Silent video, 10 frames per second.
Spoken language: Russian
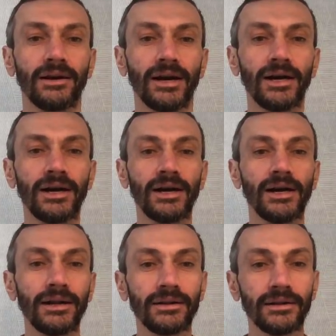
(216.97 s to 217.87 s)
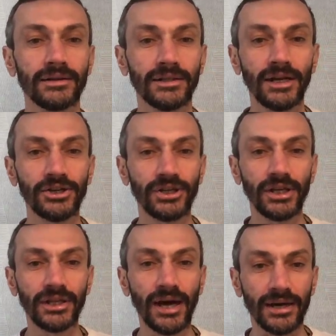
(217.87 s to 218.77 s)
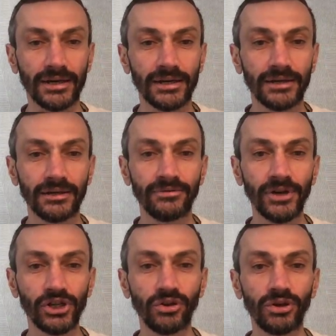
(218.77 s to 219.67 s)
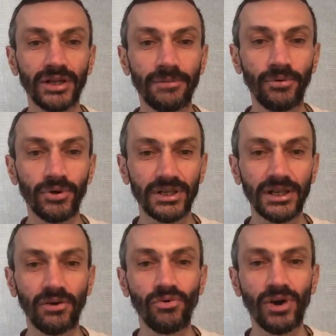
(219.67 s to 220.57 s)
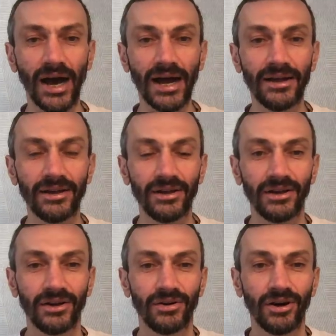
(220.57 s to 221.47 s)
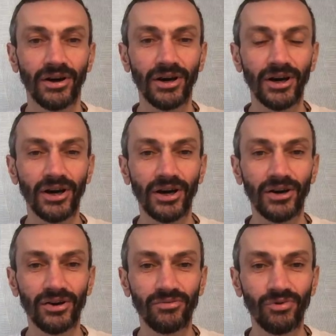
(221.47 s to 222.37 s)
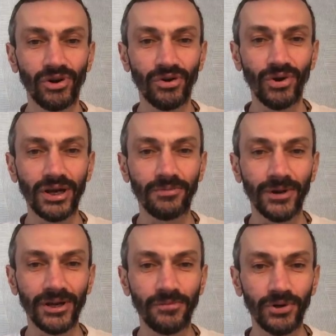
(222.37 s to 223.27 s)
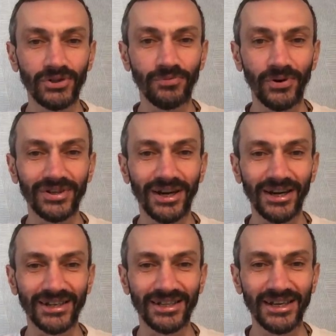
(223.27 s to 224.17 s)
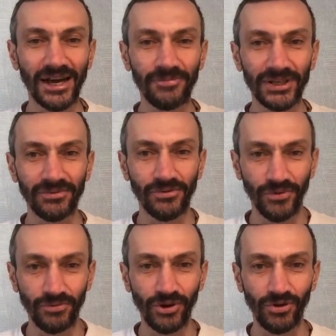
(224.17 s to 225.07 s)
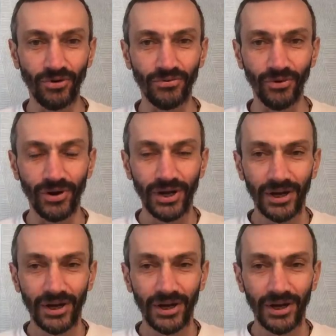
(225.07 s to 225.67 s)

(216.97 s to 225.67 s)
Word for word: А, значит, итак, вышел на пост наука а, мой ролик про гипотезу Пуанкаре, где я описываю формулировку.